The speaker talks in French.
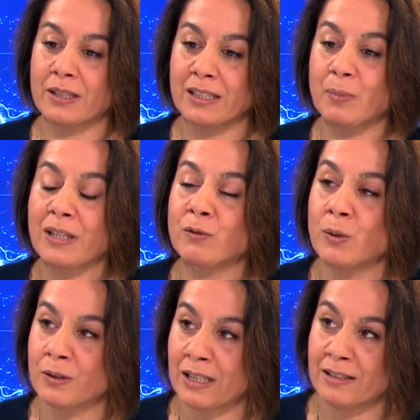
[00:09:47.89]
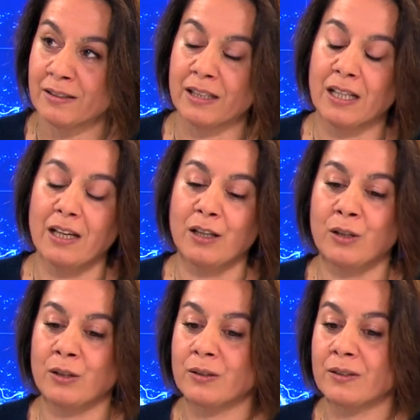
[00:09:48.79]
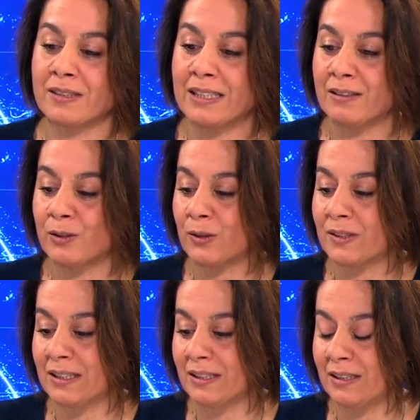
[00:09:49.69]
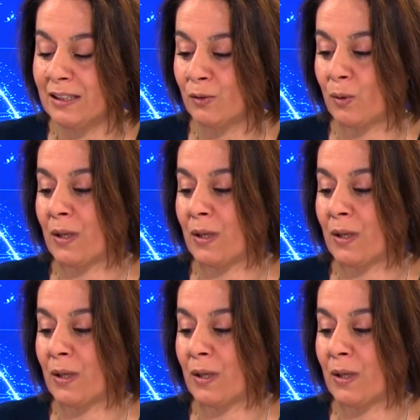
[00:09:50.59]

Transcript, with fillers: qui prévaut en Inde cette, cette, idée selon